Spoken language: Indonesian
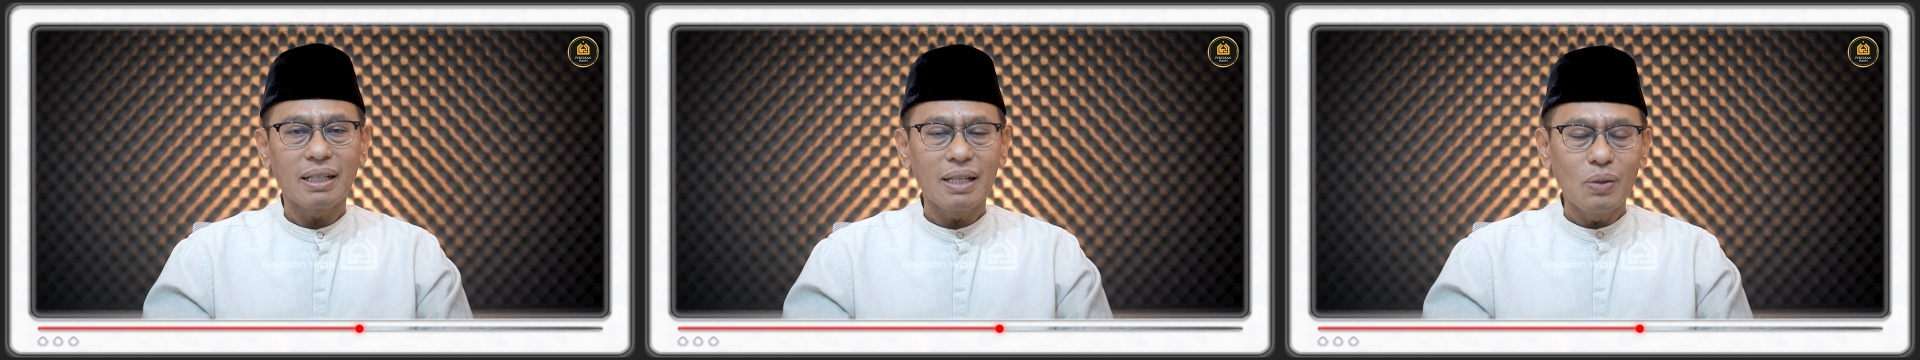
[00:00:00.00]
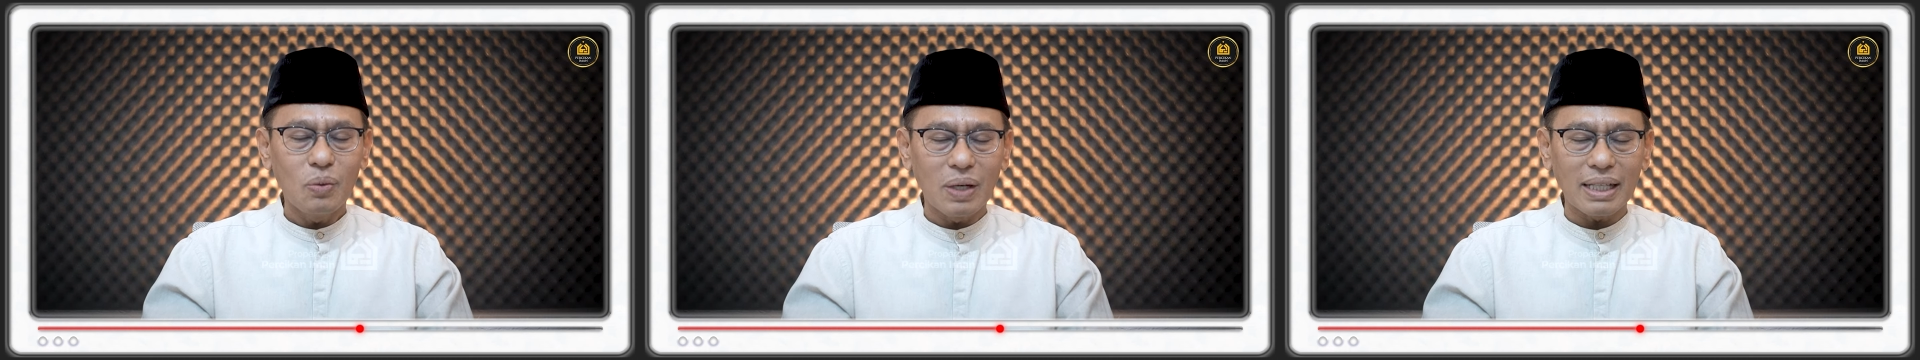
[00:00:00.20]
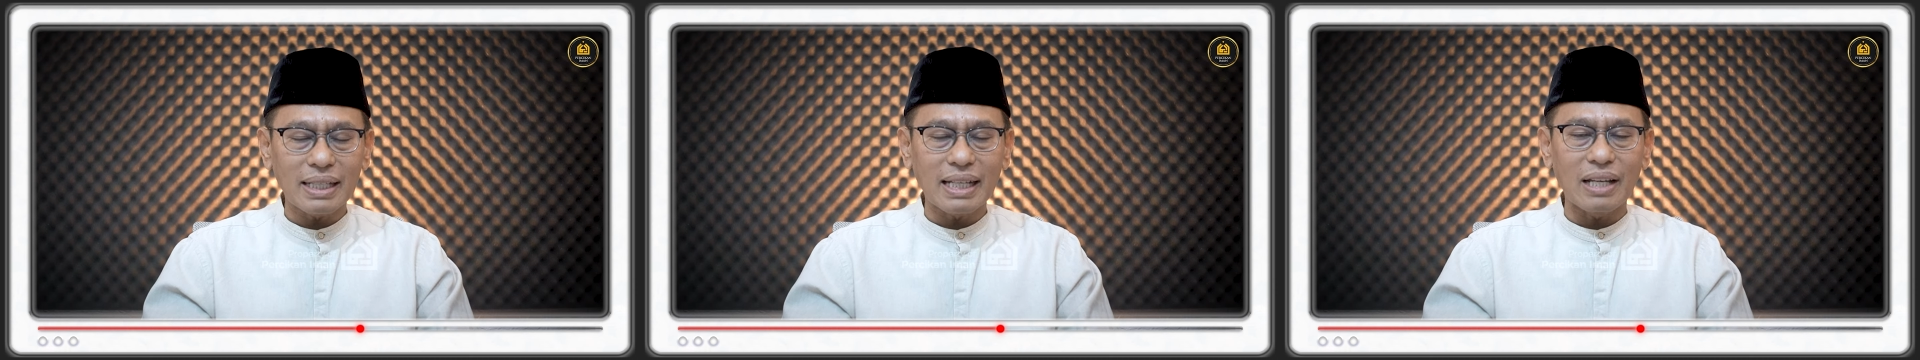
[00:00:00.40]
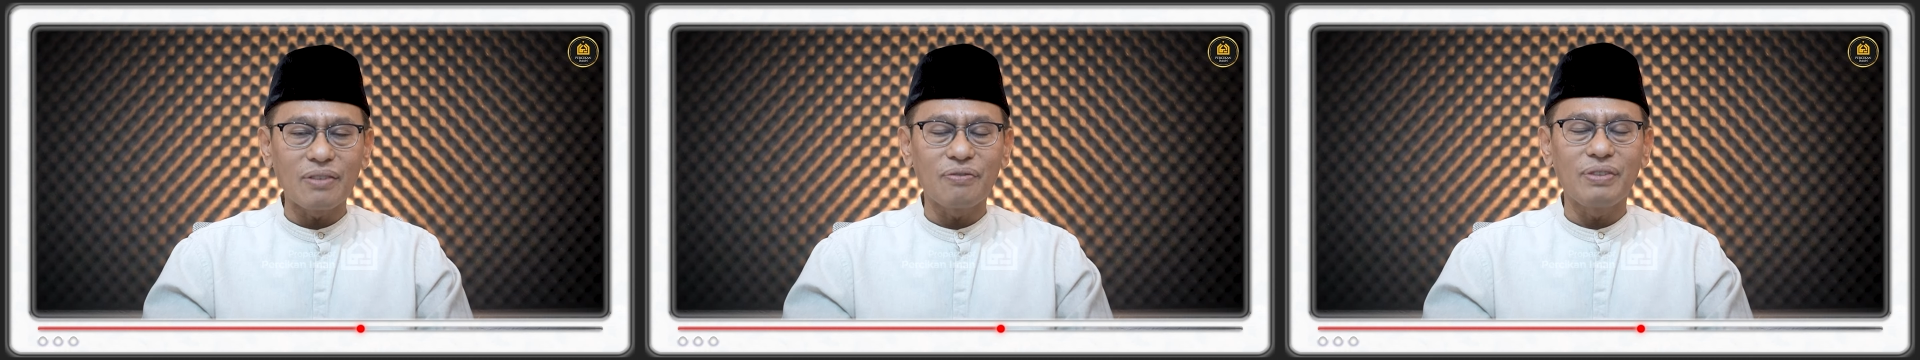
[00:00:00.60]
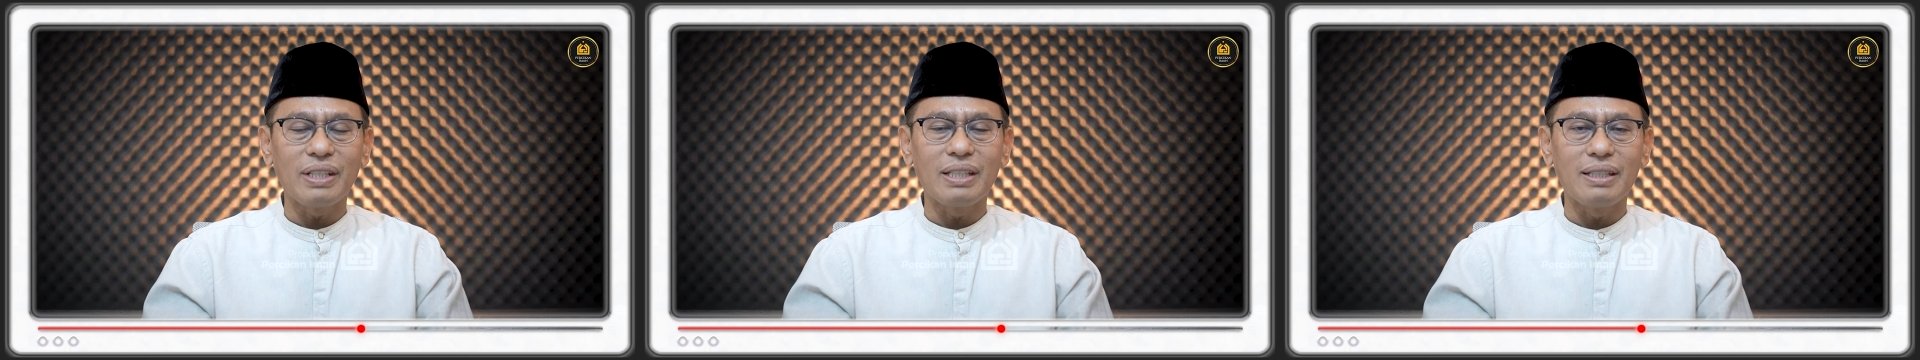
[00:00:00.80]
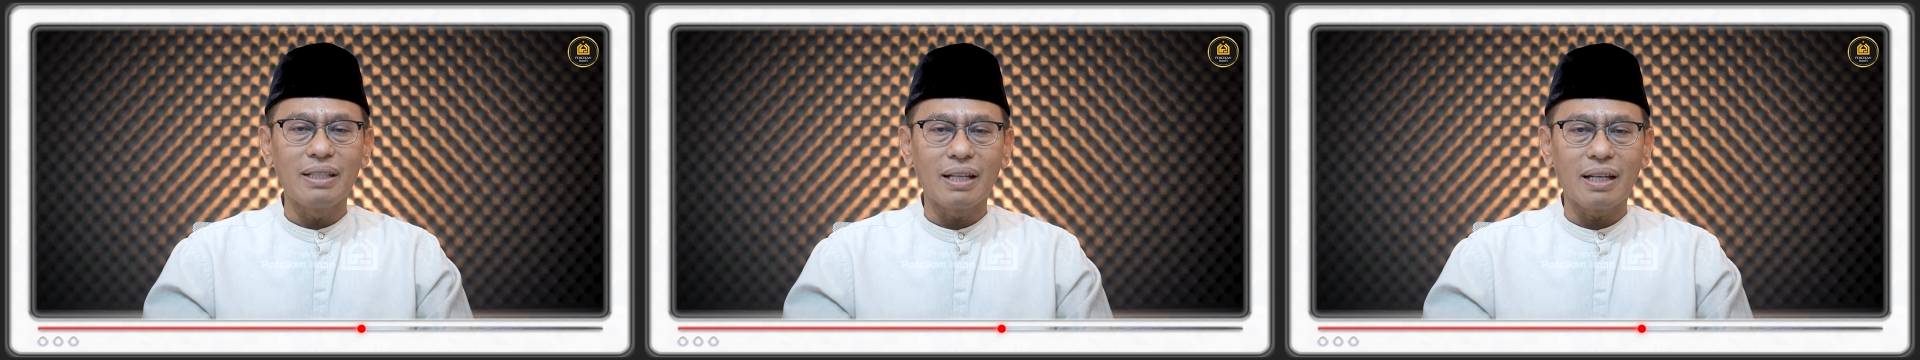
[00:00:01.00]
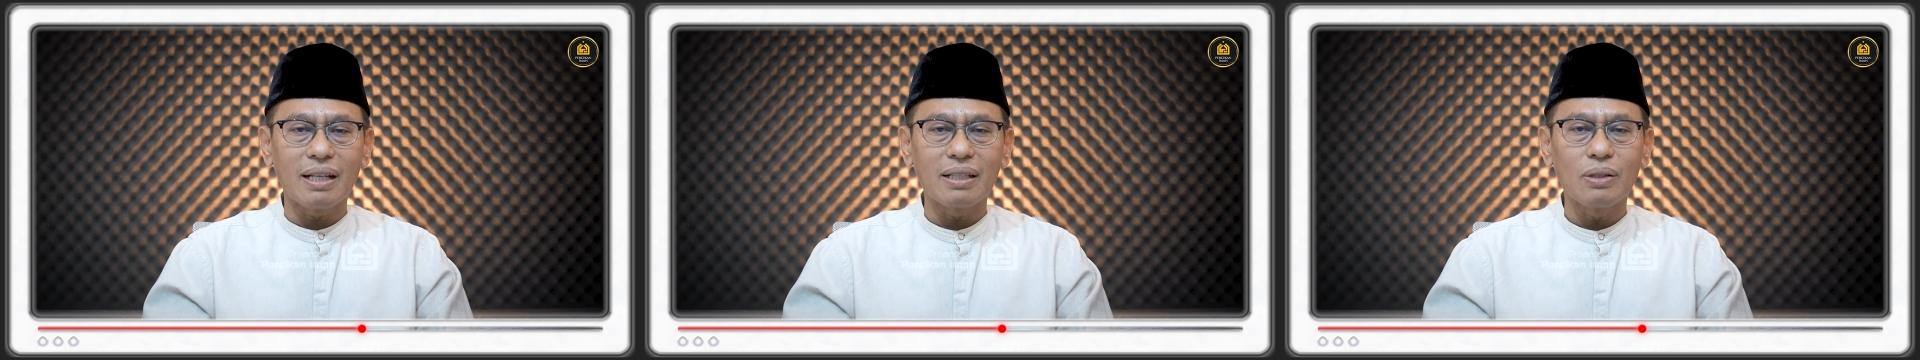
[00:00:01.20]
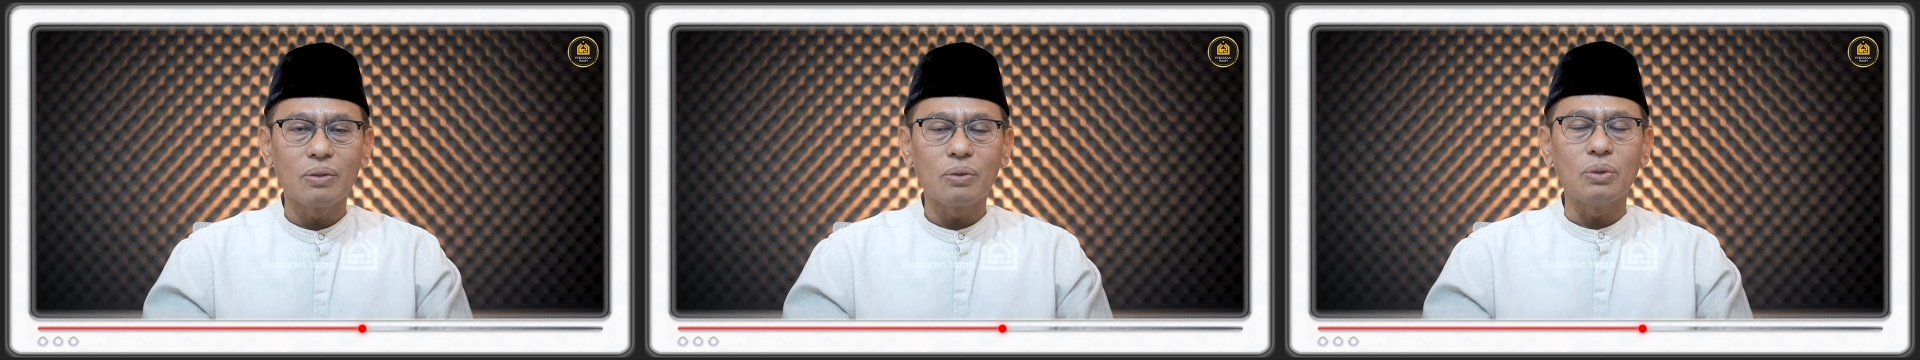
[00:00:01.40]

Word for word: Keluarkan fidyah